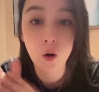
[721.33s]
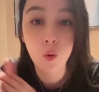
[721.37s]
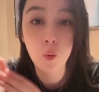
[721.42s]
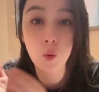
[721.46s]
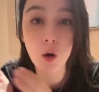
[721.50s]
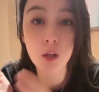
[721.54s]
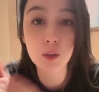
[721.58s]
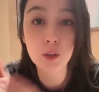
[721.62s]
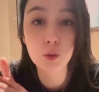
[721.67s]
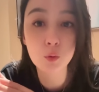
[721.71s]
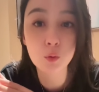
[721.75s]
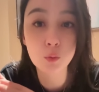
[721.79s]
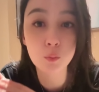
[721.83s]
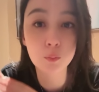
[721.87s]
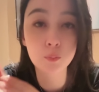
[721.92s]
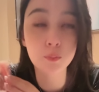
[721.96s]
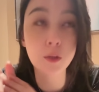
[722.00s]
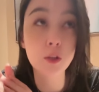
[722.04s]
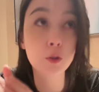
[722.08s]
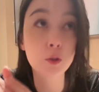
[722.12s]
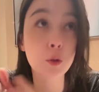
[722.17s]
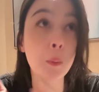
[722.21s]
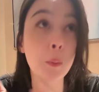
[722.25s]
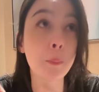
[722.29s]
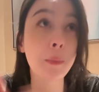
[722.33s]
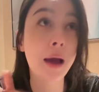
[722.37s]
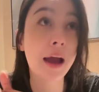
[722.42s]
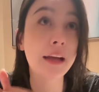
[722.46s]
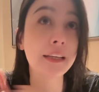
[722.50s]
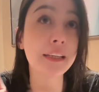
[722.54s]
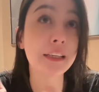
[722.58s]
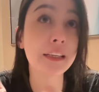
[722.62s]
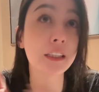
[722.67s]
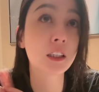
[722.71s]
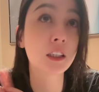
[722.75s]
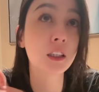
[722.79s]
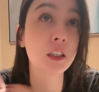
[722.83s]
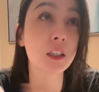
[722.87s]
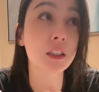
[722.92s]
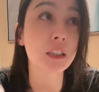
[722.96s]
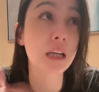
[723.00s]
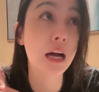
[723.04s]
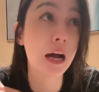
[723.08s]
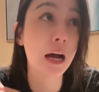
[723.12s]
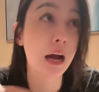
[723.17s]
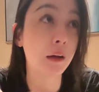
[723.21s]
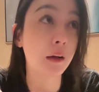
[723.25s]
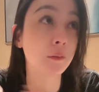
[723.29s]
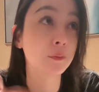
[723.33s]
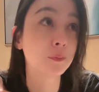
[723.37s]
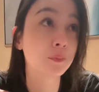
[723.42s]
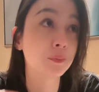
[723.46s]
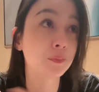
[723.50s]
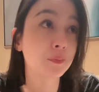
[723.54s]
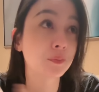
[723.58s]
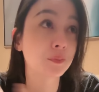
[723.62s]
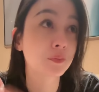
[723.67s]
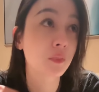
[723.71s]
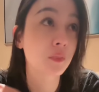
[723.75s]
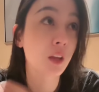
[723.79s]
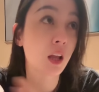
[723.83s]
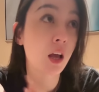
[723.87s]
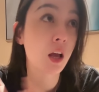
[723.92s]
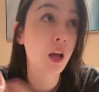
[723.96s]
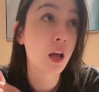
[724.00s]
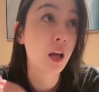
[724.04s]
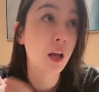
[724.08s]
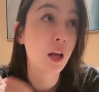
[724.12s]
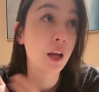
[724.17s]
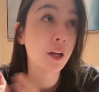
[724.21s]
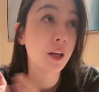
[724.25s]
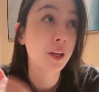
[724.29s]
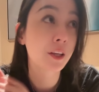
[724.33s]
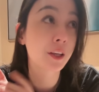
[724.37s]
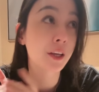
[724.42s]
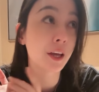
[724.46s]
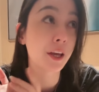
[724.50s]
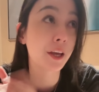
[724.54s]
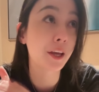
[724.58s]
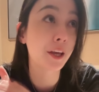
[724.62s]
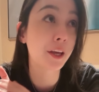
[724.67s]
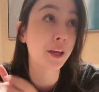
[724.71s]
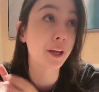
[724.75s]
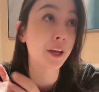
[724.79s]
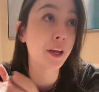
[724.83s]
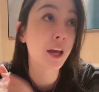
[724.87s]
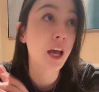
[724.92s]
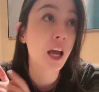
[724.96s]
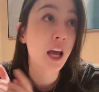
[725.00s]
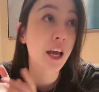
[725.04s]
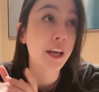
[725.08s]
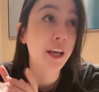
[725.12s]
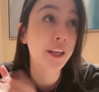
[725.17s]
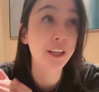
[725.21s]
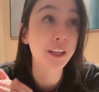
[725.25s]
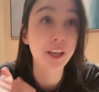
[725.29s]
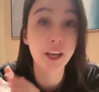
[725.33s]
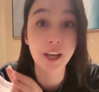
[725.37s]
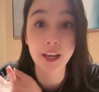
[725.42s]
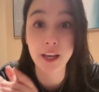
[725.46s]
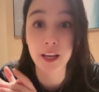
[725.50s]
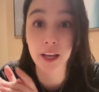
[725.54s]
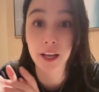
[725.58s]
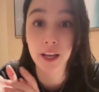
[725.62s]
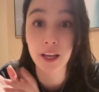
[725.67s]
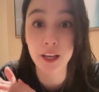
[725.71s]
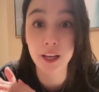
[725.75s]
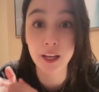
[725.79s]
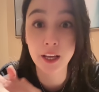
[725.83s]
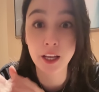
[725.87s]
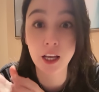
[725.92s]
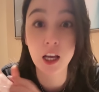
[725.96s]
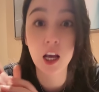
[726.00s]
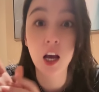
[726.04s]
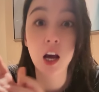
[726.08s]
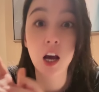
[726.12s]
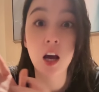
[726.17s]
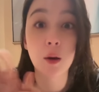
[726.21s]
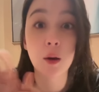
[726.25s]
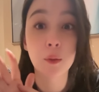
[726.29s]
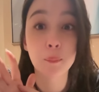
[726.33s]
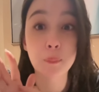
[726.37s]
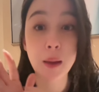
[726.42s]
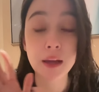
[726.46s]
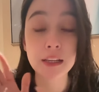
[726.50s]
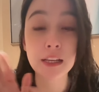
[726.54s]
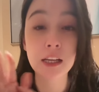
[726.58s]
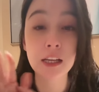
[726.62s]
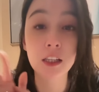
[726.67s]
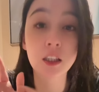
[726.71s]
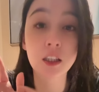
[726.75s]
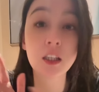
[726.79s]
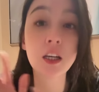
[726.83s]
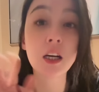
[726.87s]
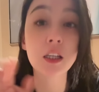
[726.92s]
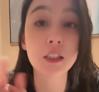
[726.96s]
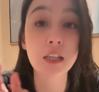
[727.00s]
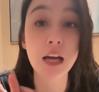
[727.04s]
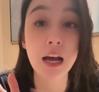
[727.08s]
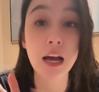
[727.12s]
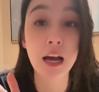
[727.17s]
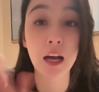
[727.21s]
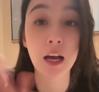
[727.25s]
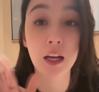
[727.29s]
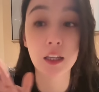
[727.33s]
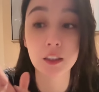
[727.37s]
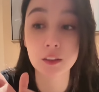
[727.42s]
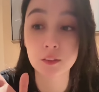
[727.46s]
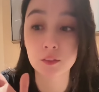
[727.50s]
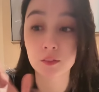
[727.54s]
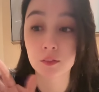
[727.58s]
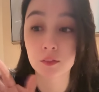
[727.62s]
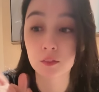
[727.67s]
我去到时候买点特产，给给买点特产，